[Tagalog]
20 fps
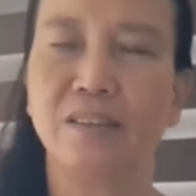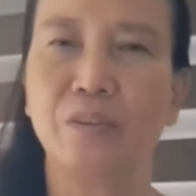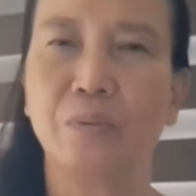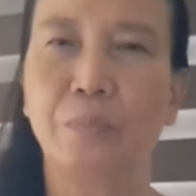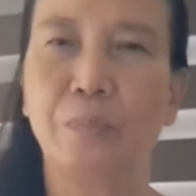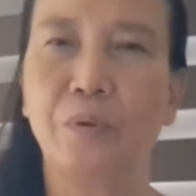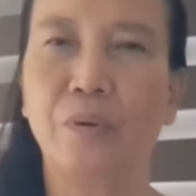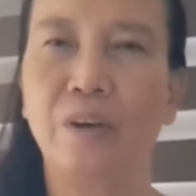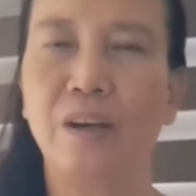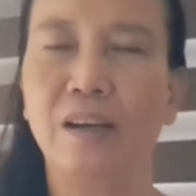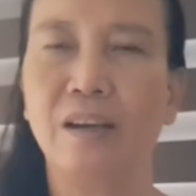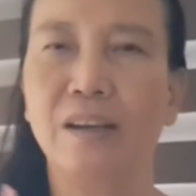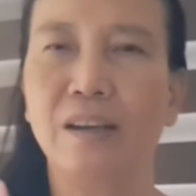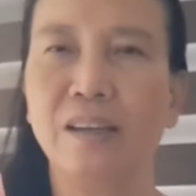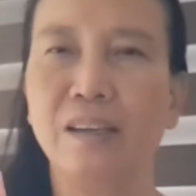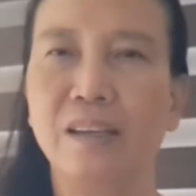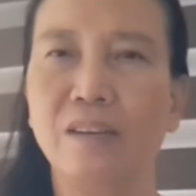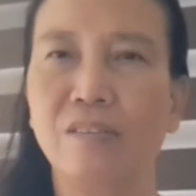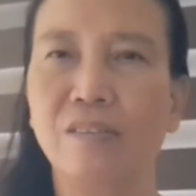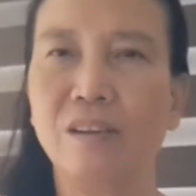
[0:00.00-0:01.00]
ito po
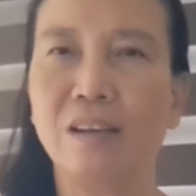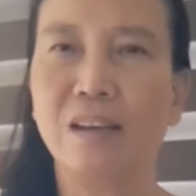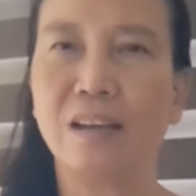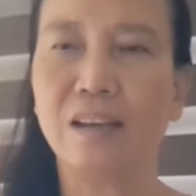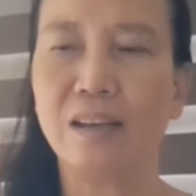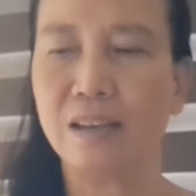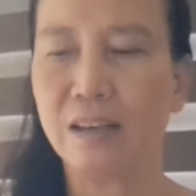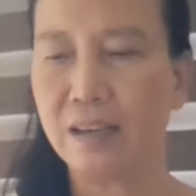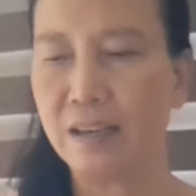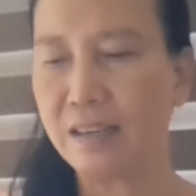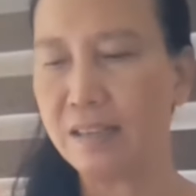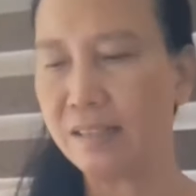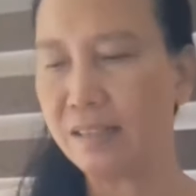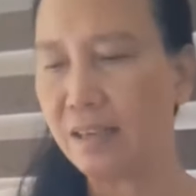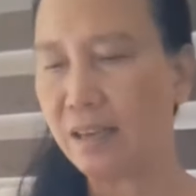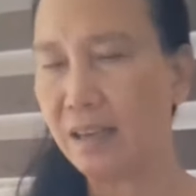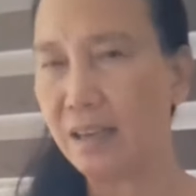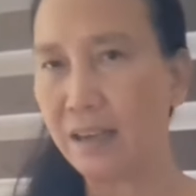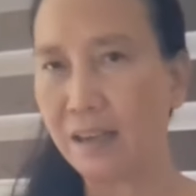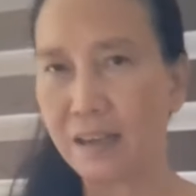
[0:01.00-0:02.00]
ang ilalagay
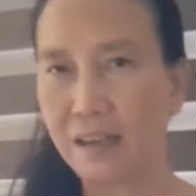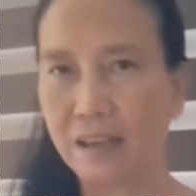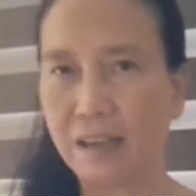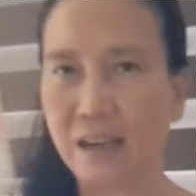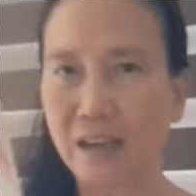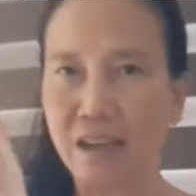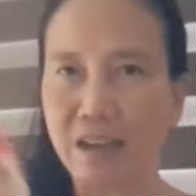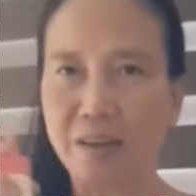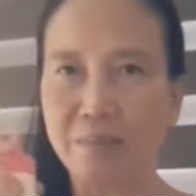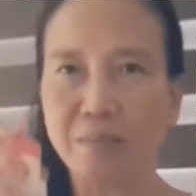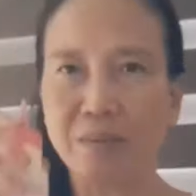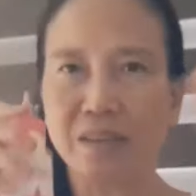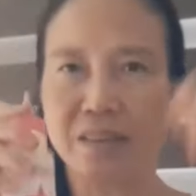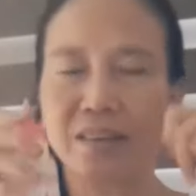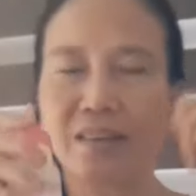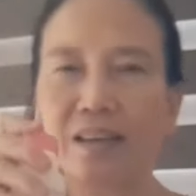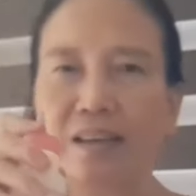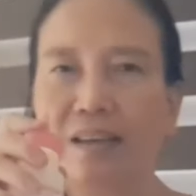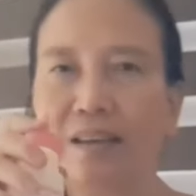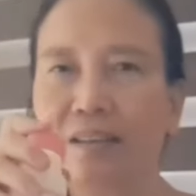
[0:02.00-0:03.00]
sa kakagagamit
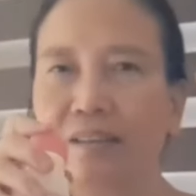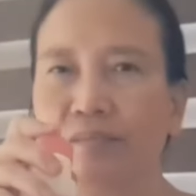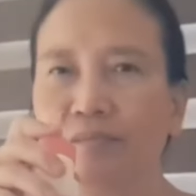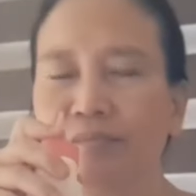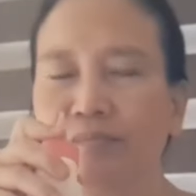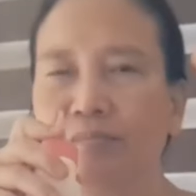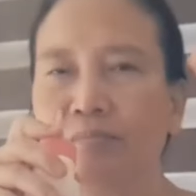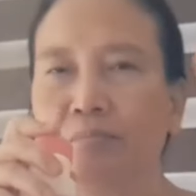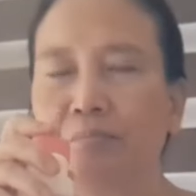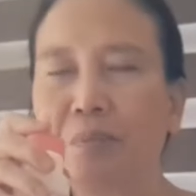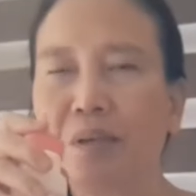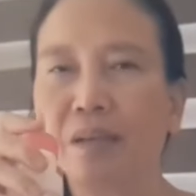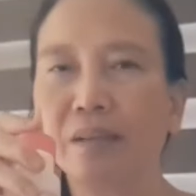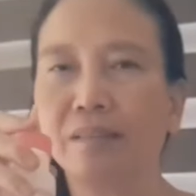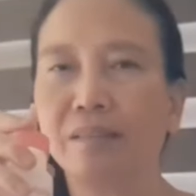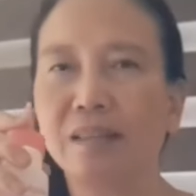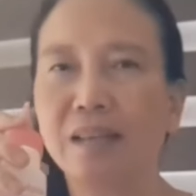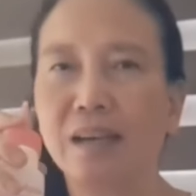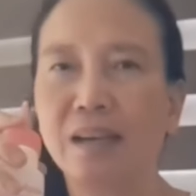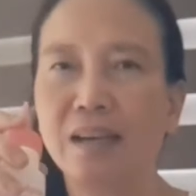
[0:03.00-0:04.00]
ng
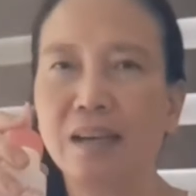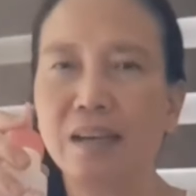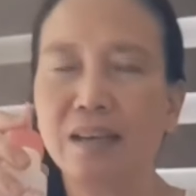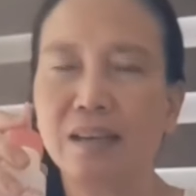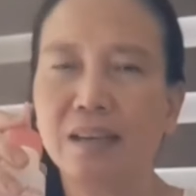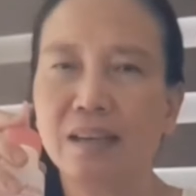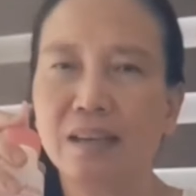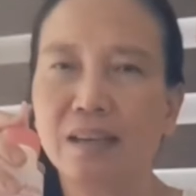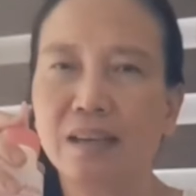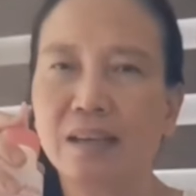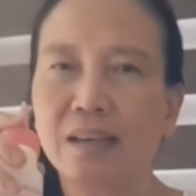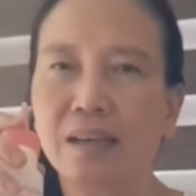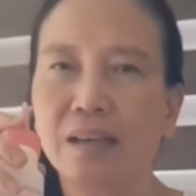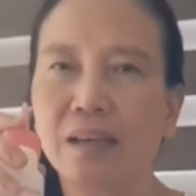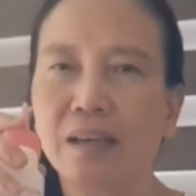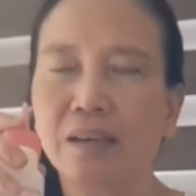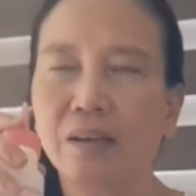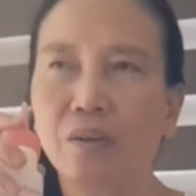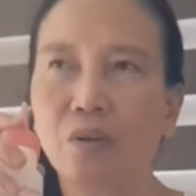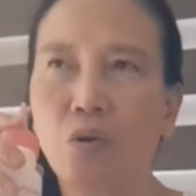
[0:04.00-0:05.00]
pang-dye na
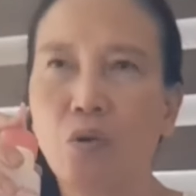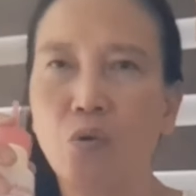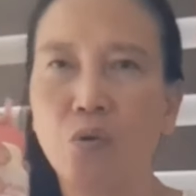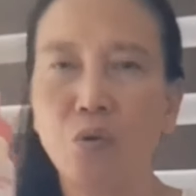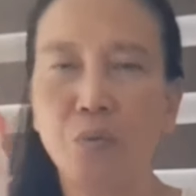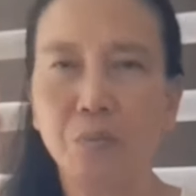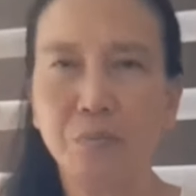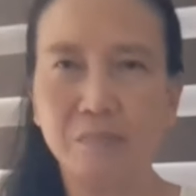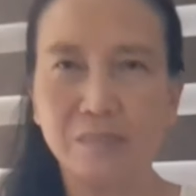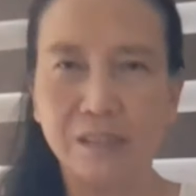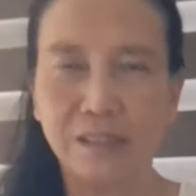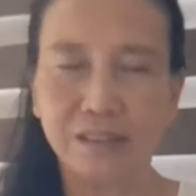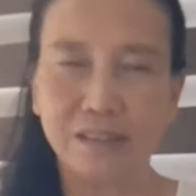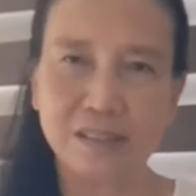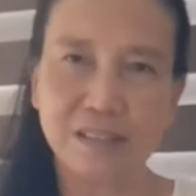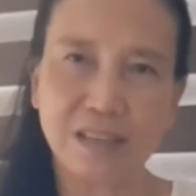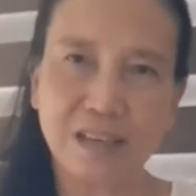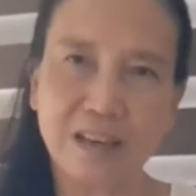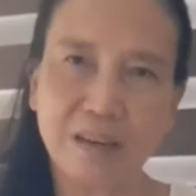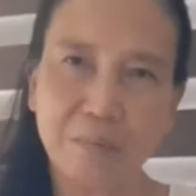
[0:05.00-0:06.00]
comb at
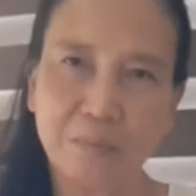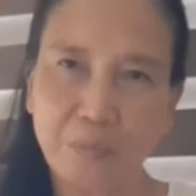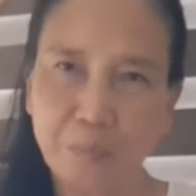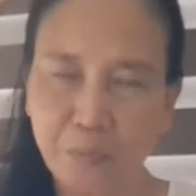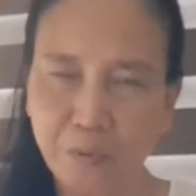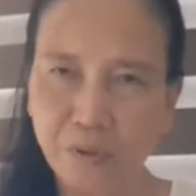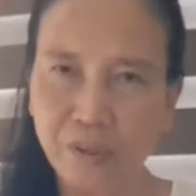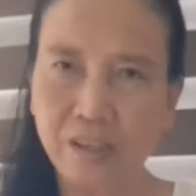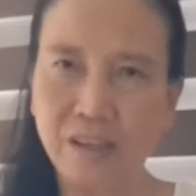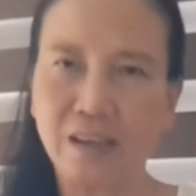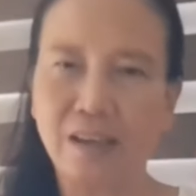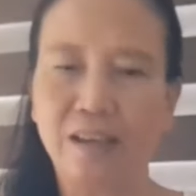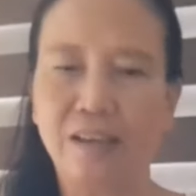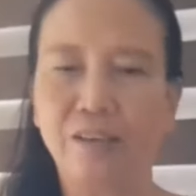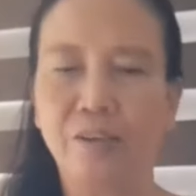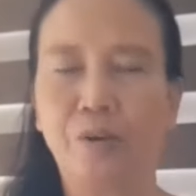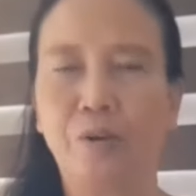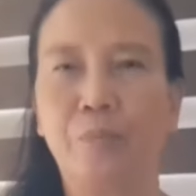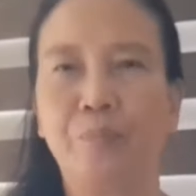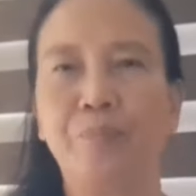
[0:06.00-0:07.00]
saka mo po ya,
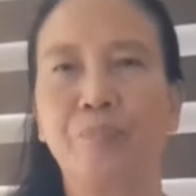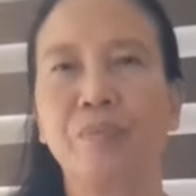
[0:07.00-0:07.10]
ano.